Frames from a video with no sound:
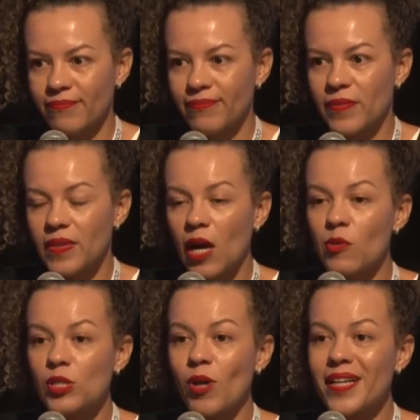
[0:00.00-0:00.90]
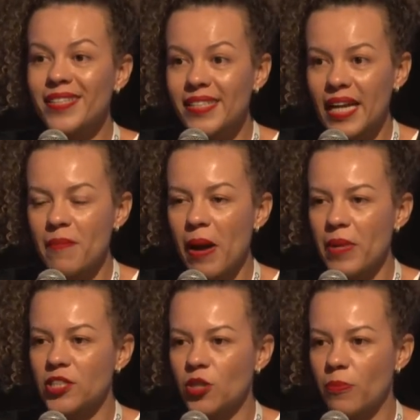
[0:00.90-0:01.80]
Então, isso é
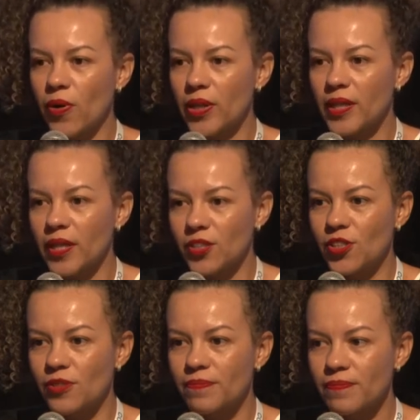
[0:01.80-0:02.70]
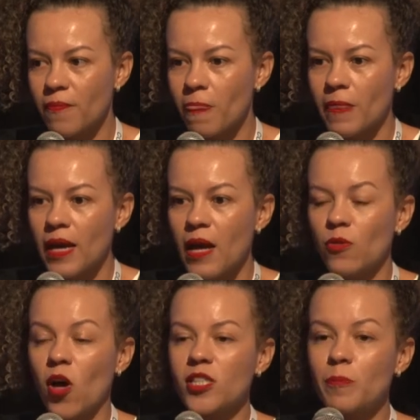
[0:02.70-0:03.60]
extremamente importante.
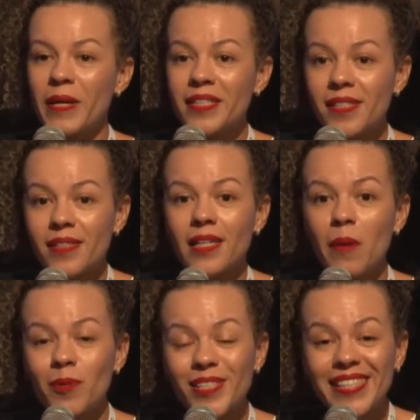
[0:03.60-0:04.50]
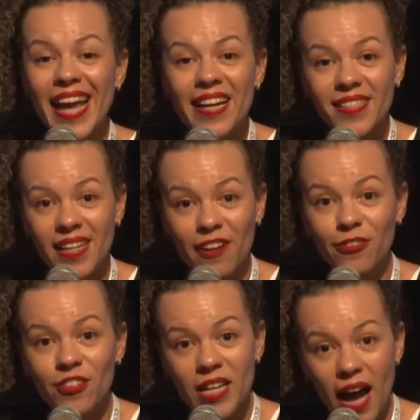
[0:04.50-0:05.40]
Nós precisamos
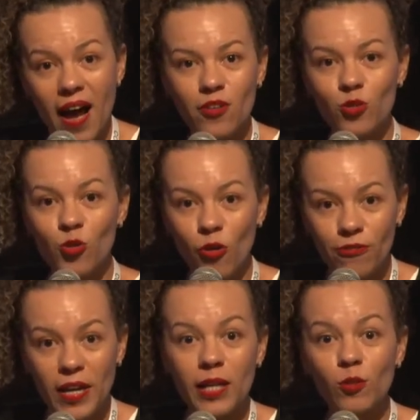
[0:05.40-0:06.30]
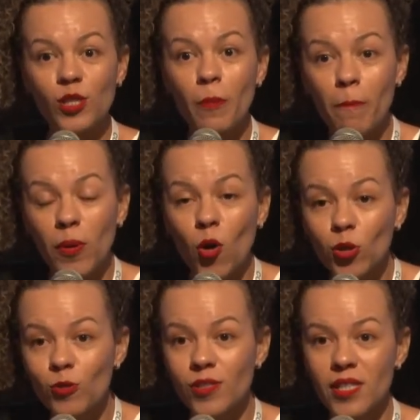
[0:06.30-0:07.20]
desafiar os governos e
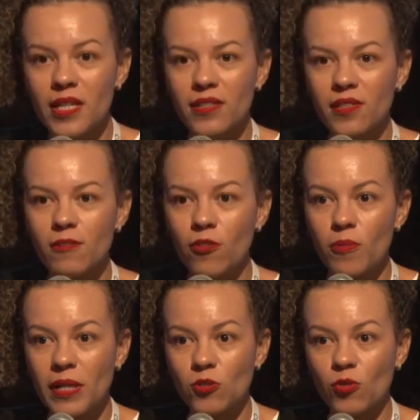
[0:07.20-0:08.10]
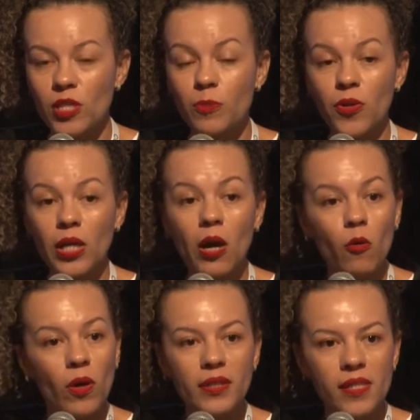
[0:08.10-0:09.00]
produzir essas informações, porque
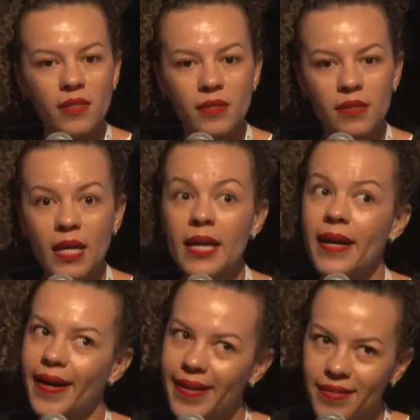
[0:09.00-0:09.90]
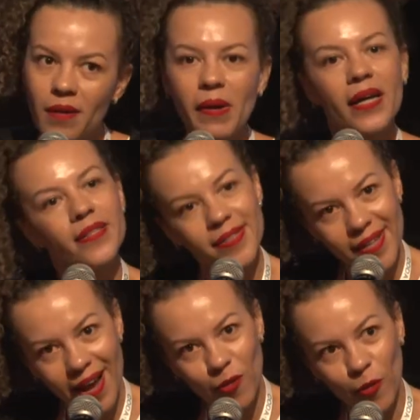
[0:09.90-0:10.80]
quando eles, ainda mais
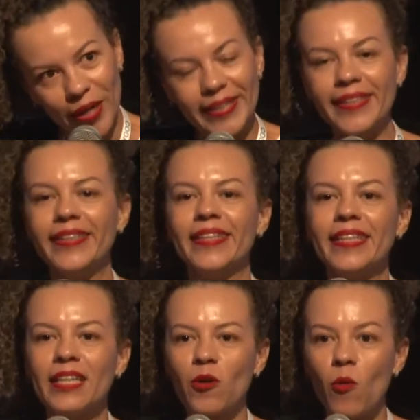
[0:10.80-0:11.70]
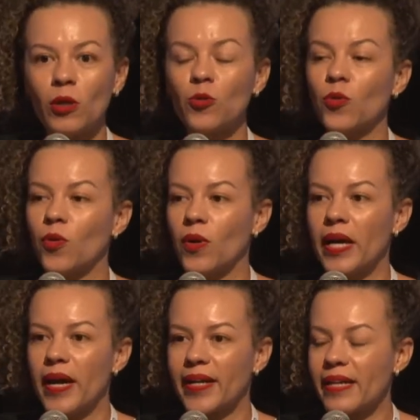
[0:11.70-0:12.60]
agora, quando
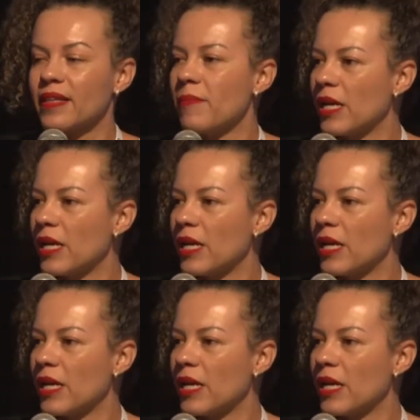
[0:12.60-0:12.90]
é, quem trabalha